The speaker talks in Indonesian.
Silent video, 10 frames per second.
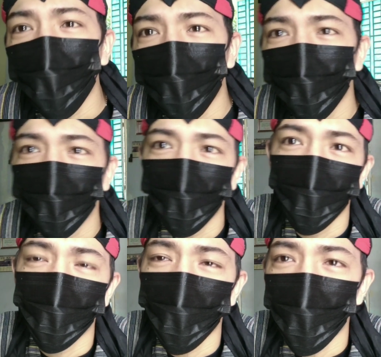aja yang
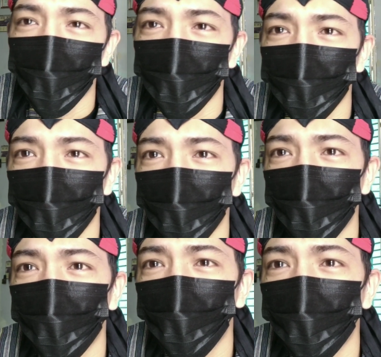bisa
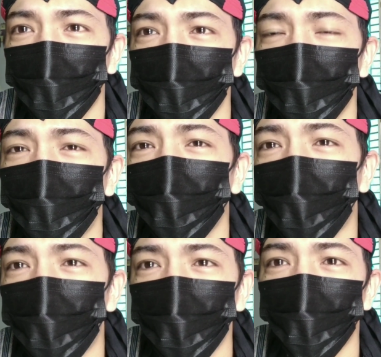saya
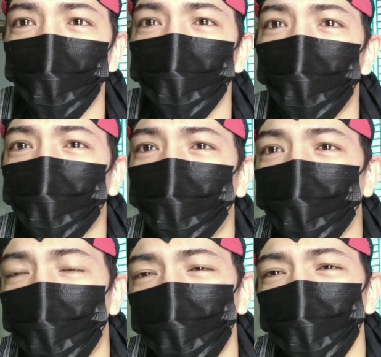berikan saya
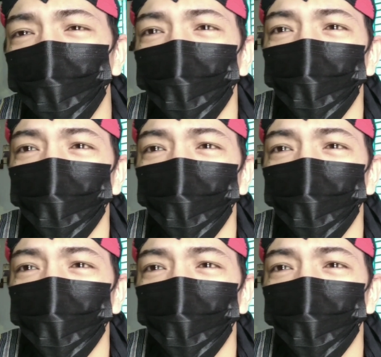bagikan